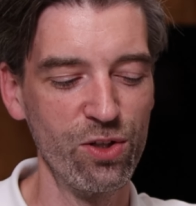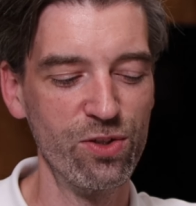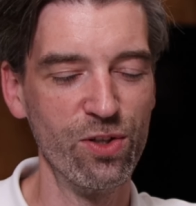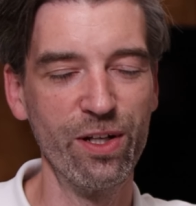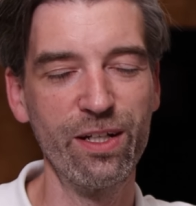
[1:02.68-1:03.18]

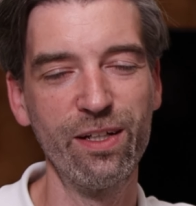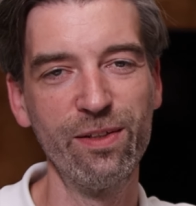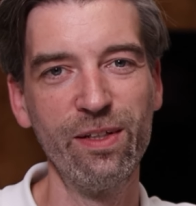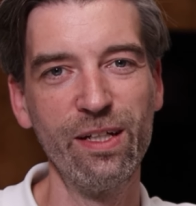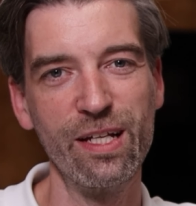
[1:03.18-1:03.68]

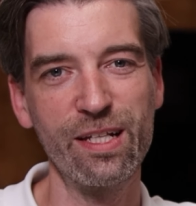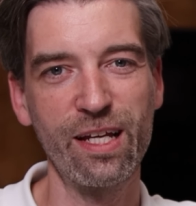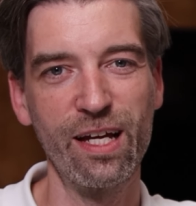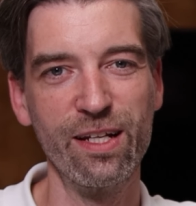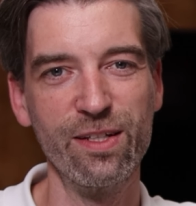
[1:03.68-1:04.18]
sondern es
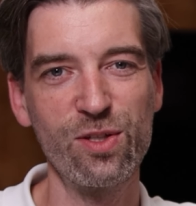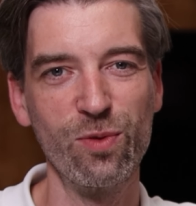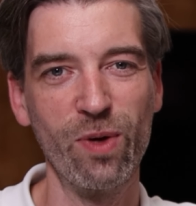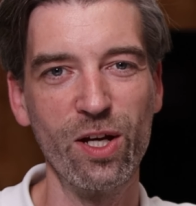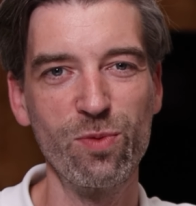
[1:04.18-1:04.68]
kann
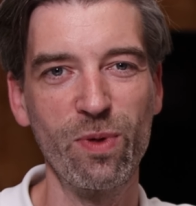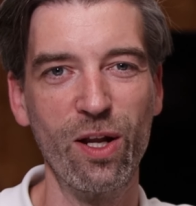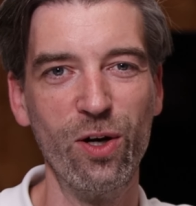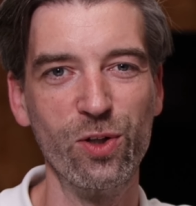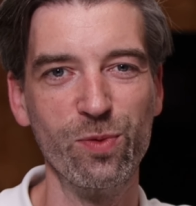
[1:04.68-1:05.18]
zum Beispiel
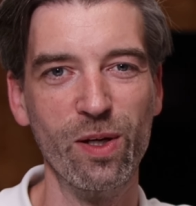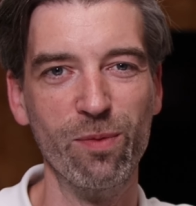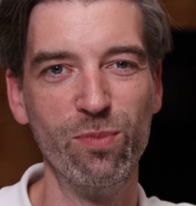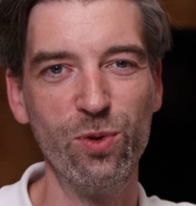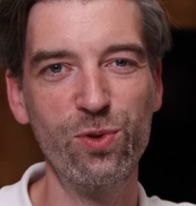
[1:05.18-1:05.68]
auch über
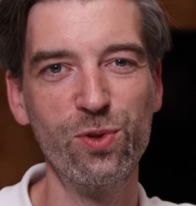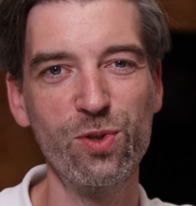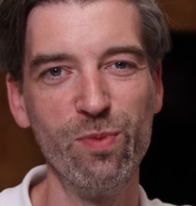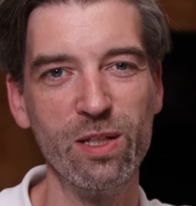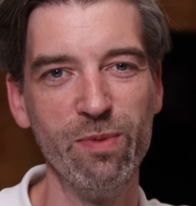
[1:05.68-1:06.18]

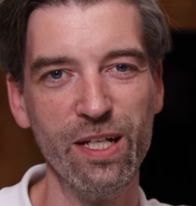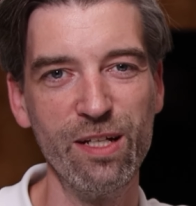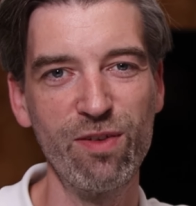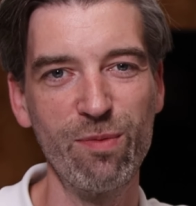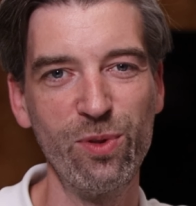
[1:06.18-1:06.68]
Bluetooth mit dem
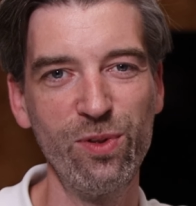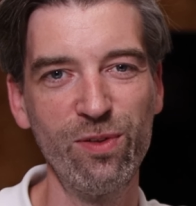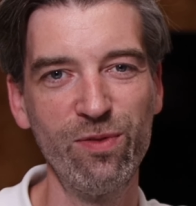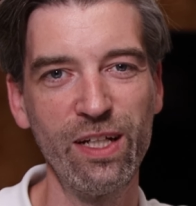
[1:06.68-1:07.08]
Handy verbunden